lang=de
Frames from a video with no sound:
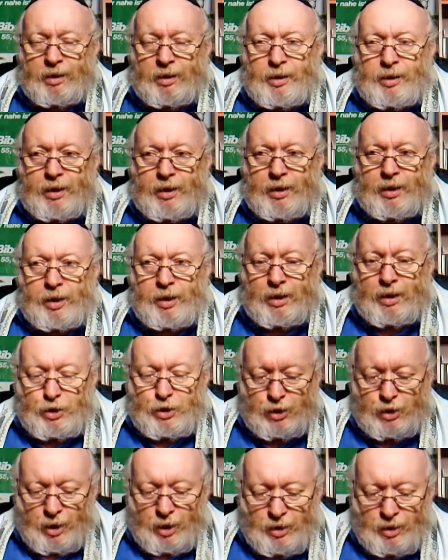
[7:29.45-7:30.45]
der richtigen
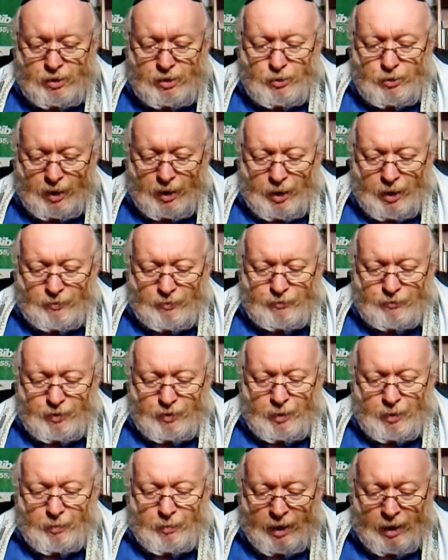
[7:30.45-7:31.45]
Stelle zu helfen,
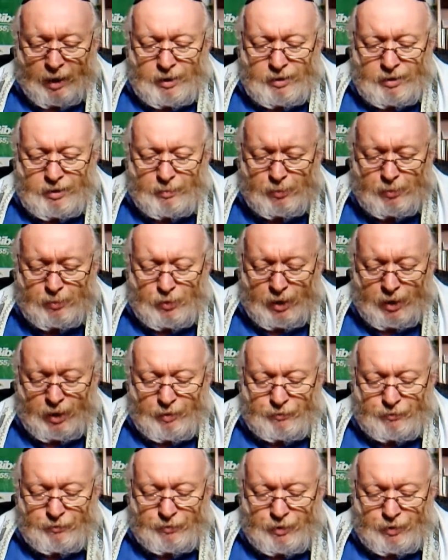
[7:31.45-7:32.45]
gemeinsam zu
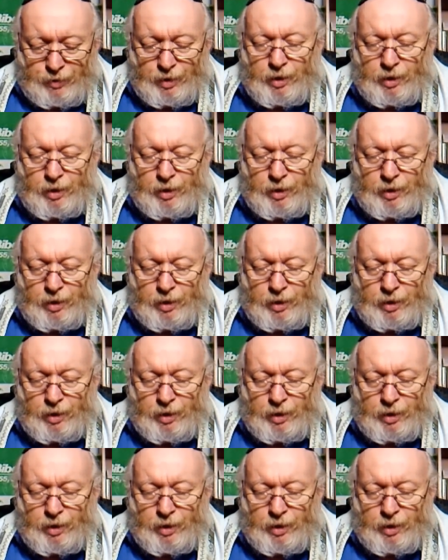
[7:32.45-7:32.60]
helfen.